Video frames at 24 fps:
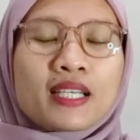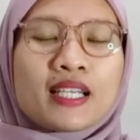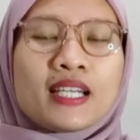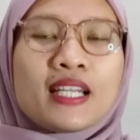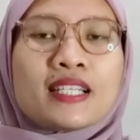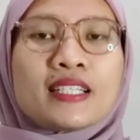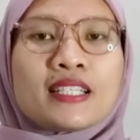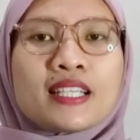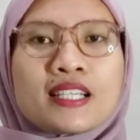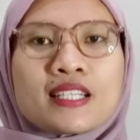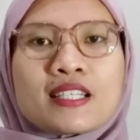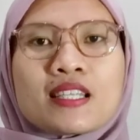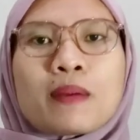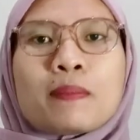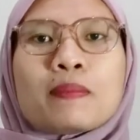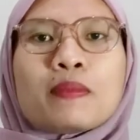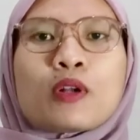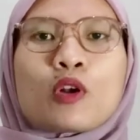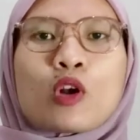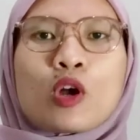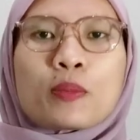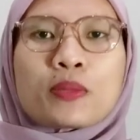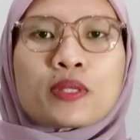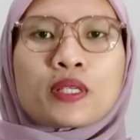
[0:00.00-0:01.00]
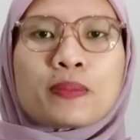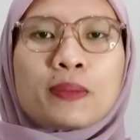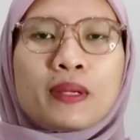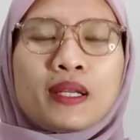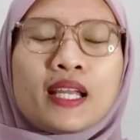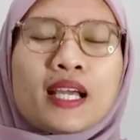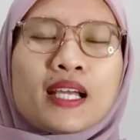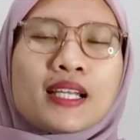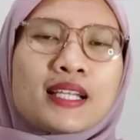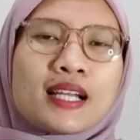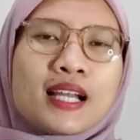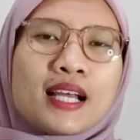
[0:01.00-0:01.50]
Jadi sistem dropship
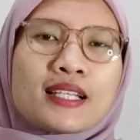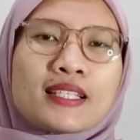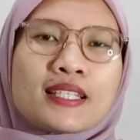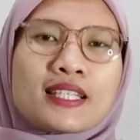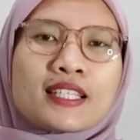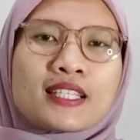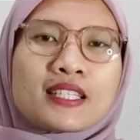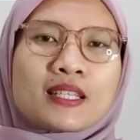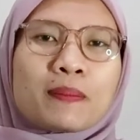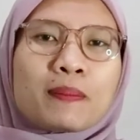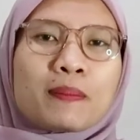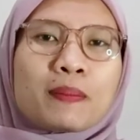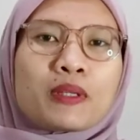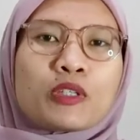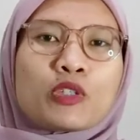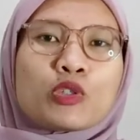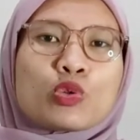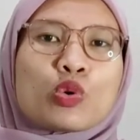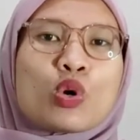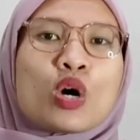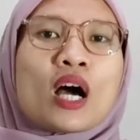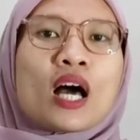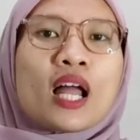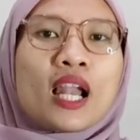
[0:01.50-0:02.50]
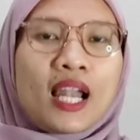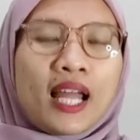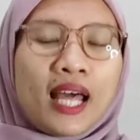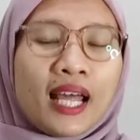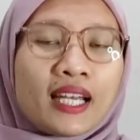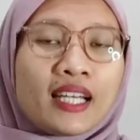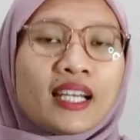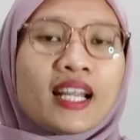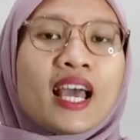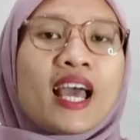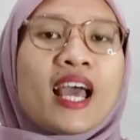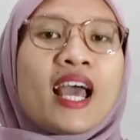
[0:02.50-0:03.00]
ini adalah sistem
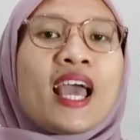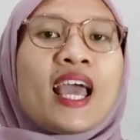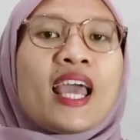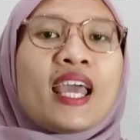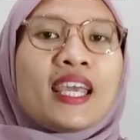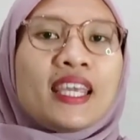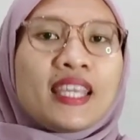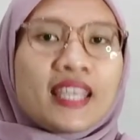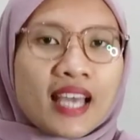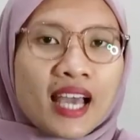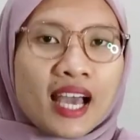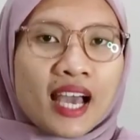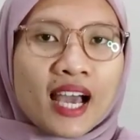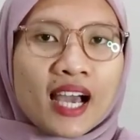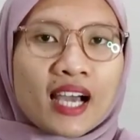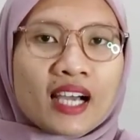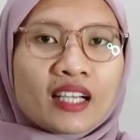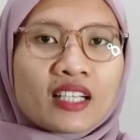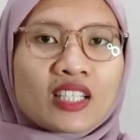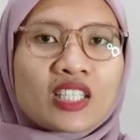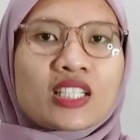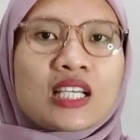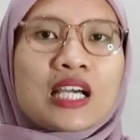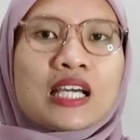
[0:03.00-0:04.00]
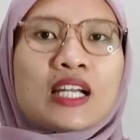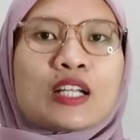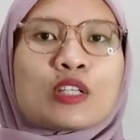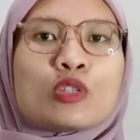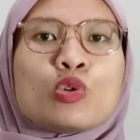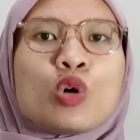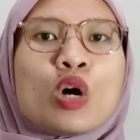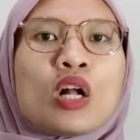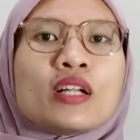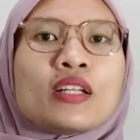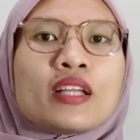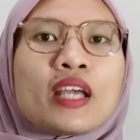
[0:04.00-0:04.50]
penjualan yang cara
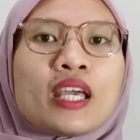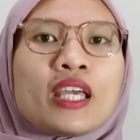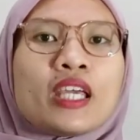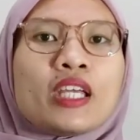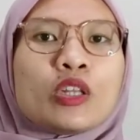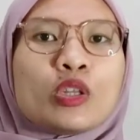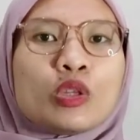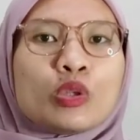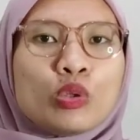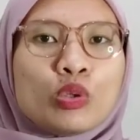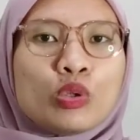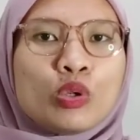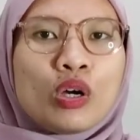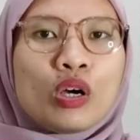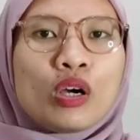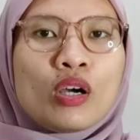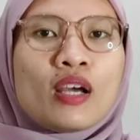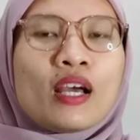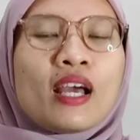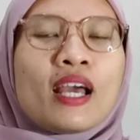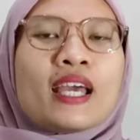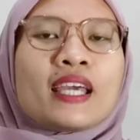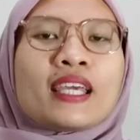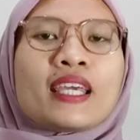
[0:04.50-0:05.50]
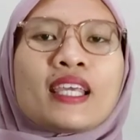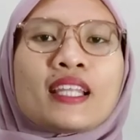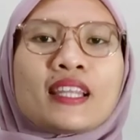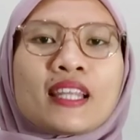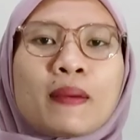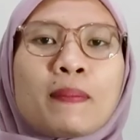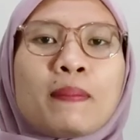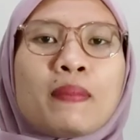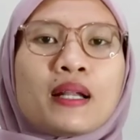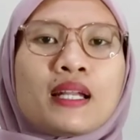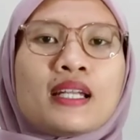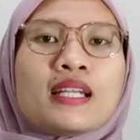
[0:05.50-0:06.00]
jualnya itu
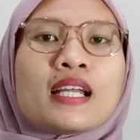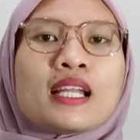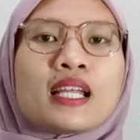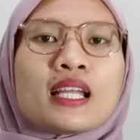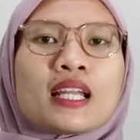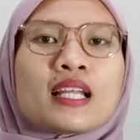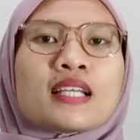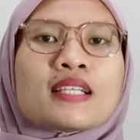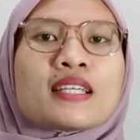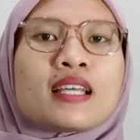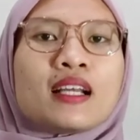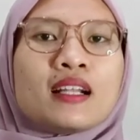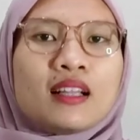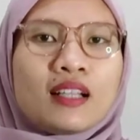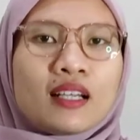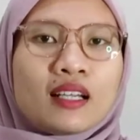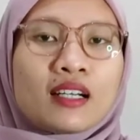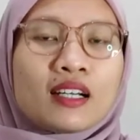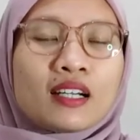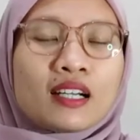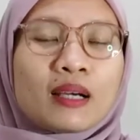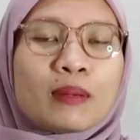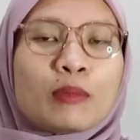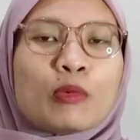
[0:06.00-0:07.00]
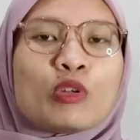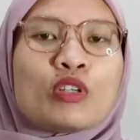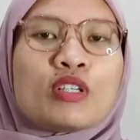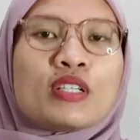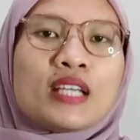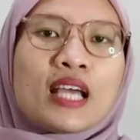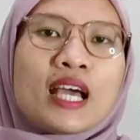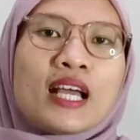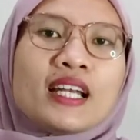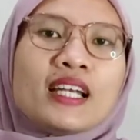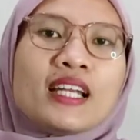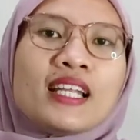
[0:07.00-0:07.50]
kita beli dari reseller,
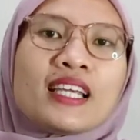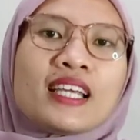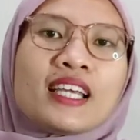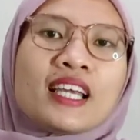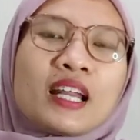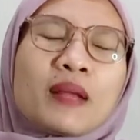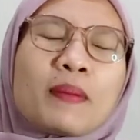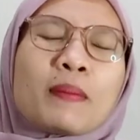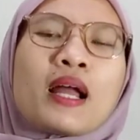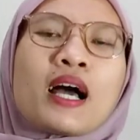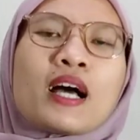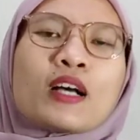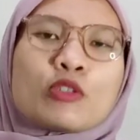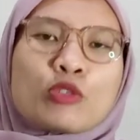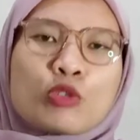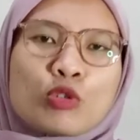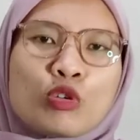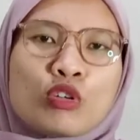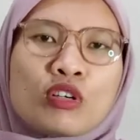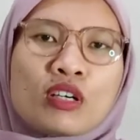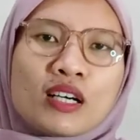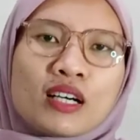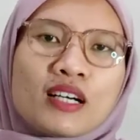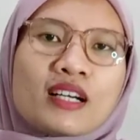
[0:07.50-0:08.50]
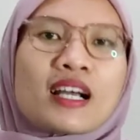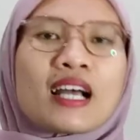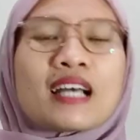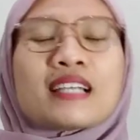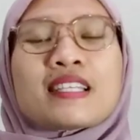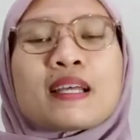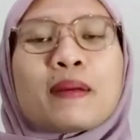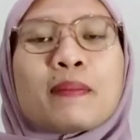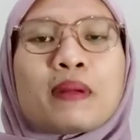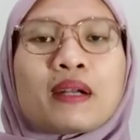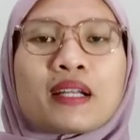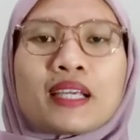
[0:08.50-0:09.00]
kemudian dikirim langsung ke
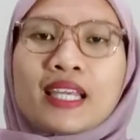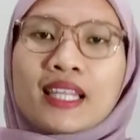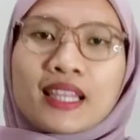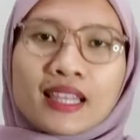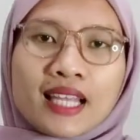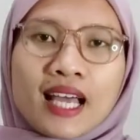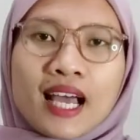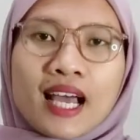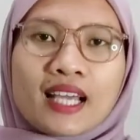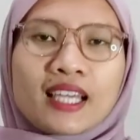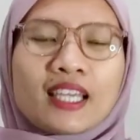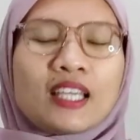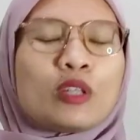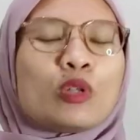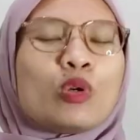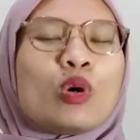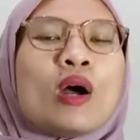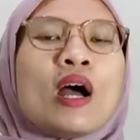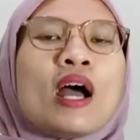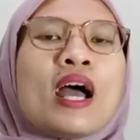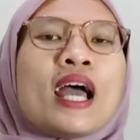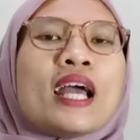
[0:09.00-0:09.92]
customer kita gitu.